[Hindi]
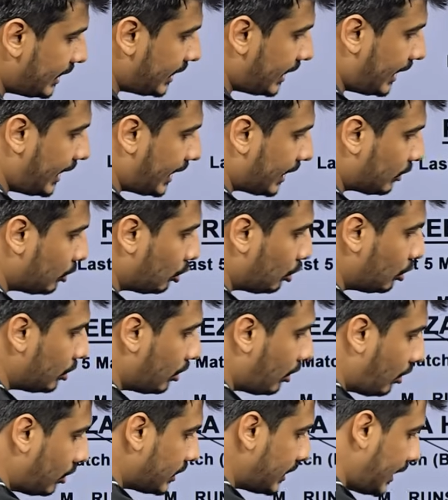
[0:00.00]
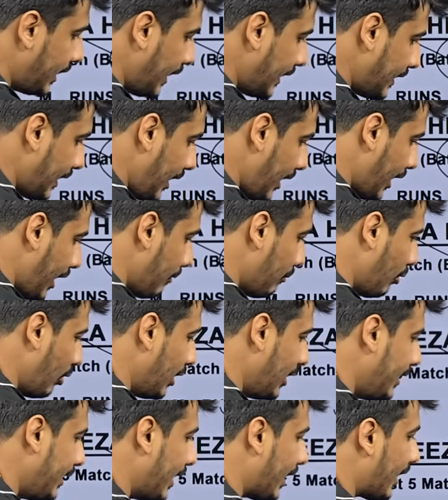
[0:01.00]
तीन एक दो नौ छः ऐसा लग रहा
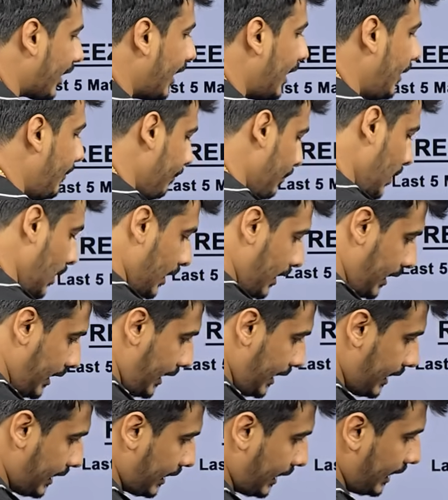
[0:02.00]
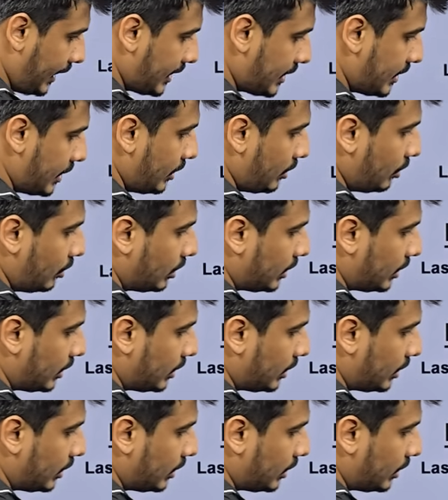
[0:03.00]
बॉलिंग कर रहे हैं एक एक जीरो